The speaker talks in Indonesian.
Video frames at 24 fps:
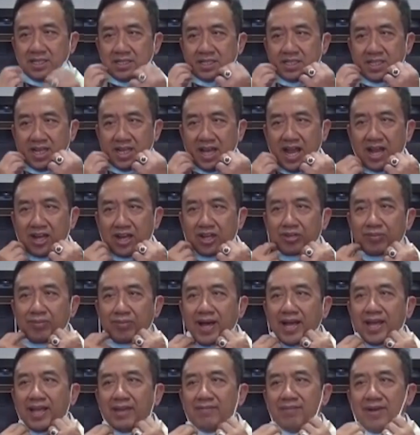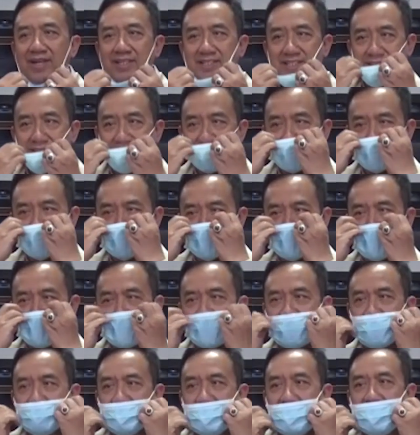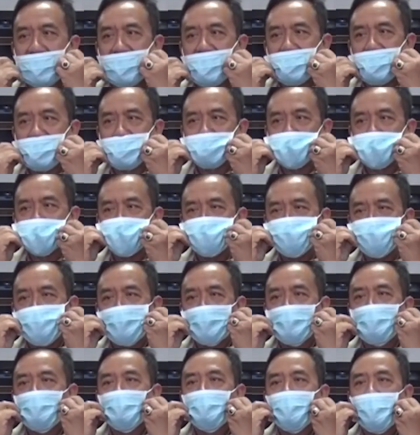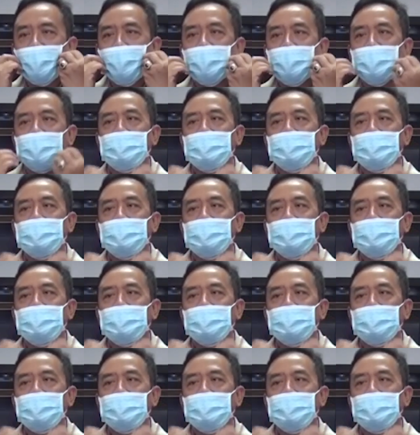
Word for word: Selalu memakai masker ketika harus keluar rumah.